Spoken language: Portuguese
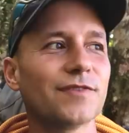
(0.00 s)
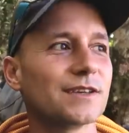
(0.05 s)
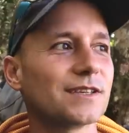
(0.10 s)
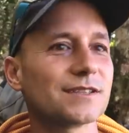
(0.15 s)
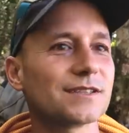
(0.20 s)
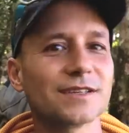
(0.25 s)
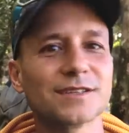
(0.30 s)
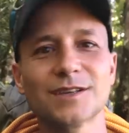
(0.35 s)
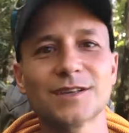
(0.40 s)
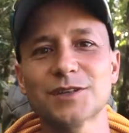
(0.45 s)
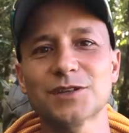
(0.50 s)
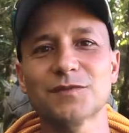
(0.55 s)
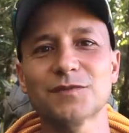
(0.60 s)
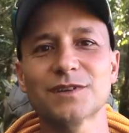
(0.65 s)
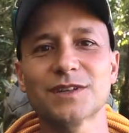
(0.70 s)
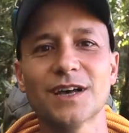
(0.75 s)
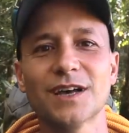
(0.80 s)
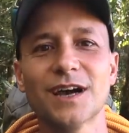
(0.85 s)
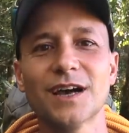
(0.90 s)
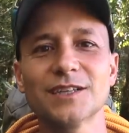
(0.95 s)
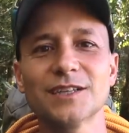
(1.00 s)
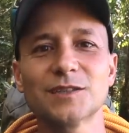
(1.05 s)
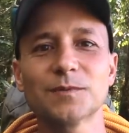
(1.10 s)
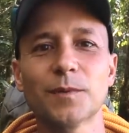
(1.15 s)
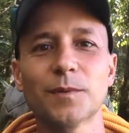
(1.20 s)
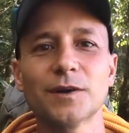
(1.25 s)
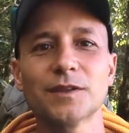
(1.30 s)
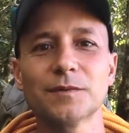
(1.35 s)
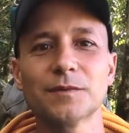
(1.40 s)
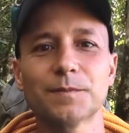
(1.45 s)
fazer essas atividades,
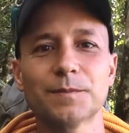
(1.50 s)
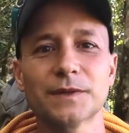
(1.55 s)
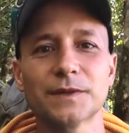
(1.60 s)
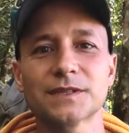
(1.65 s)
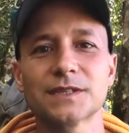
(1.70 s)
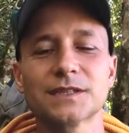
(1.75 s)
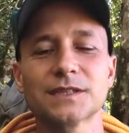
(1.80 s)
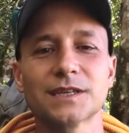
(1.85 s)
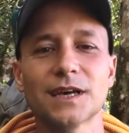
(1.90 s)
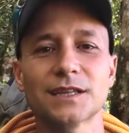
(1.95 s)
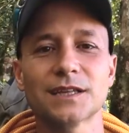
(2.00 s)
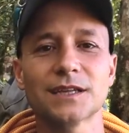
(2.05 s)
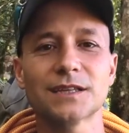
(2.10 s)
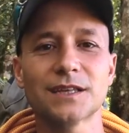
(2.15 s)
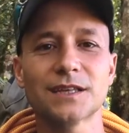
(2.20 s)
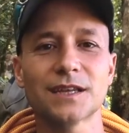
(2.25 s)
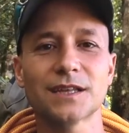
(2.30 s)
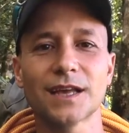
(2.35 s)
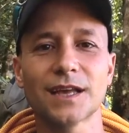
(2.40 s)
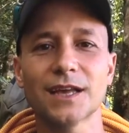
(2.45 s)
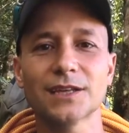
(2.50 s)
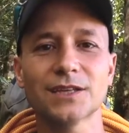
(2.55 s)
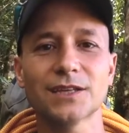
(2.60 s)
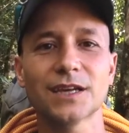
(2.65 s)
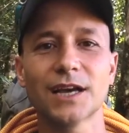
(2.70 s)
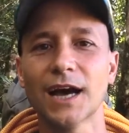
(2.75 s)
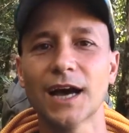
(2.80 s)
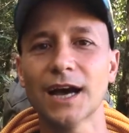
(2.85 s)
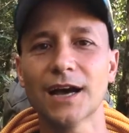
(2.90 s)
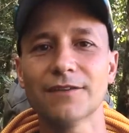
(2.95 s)
pode pesquisar na internet
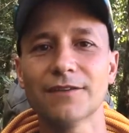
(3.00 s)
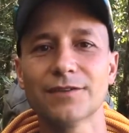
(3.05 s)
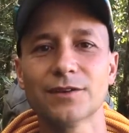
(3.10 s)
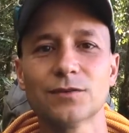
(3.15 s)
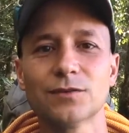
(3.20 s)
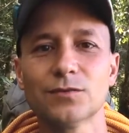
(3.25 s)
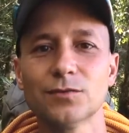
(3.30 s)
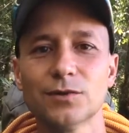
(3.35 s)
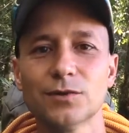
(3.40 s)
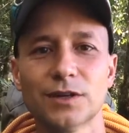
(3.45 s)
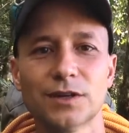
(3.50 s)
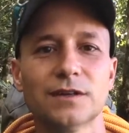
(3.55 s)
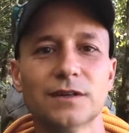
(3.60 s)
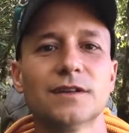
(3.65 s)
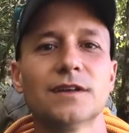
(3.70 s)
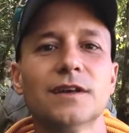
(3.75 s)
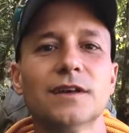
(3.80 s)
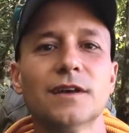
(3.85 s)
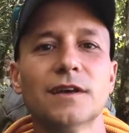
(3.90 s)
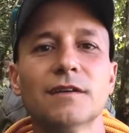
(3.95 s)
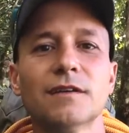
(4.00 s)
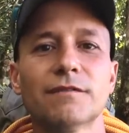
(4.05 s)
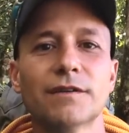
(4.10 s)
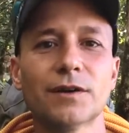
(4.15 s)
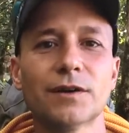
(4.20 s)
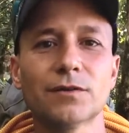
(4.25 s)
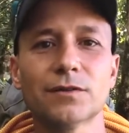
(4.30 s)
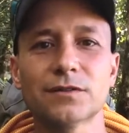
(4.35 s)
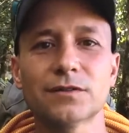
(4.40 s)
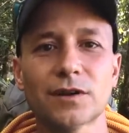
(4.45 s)
Garra Aventura.
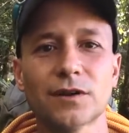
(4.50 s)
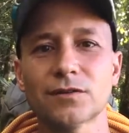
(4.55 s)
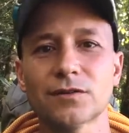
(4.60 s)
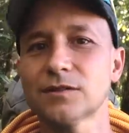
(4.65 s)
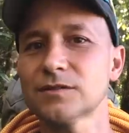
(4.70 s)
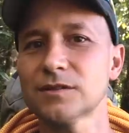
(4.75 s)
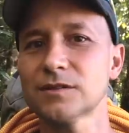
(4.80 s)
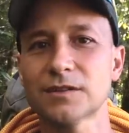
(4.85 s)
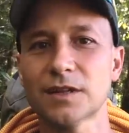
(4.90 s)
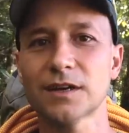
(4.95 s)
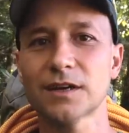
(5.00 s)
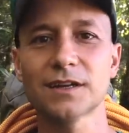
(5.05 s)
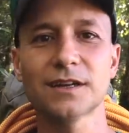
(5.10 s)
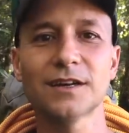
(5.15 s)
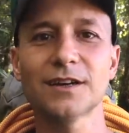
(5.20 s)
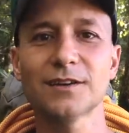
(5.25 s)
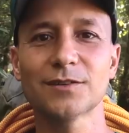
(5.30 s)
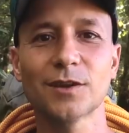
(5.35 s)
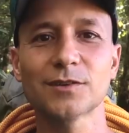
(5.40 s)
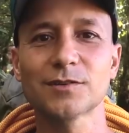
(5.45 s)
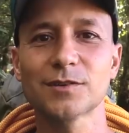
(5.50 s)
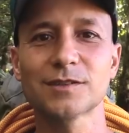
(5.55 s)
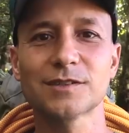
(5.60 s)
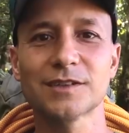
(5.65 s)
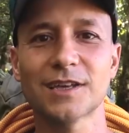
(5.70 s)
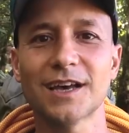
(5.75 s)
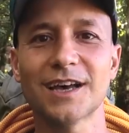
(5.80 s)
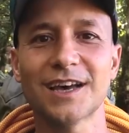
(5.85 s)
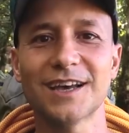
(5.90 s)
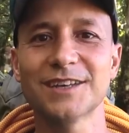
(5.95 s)
Vai encontrar o nosso Instagram, o nosso
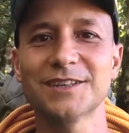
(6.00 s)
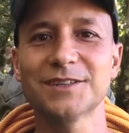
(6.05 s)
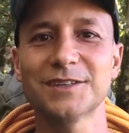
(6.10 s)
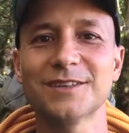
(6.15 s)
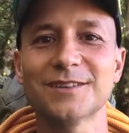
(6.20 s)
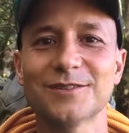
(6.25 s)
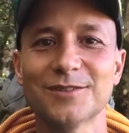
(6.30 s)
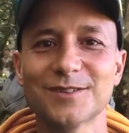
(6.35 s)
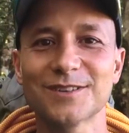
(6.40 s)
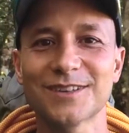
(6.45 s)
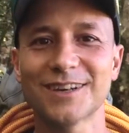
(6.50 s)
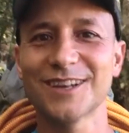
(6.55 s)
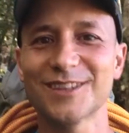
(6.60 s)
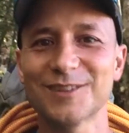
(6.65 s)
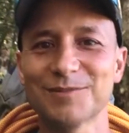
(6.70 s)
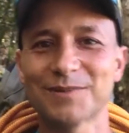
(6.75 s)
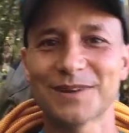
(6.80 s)
site e contato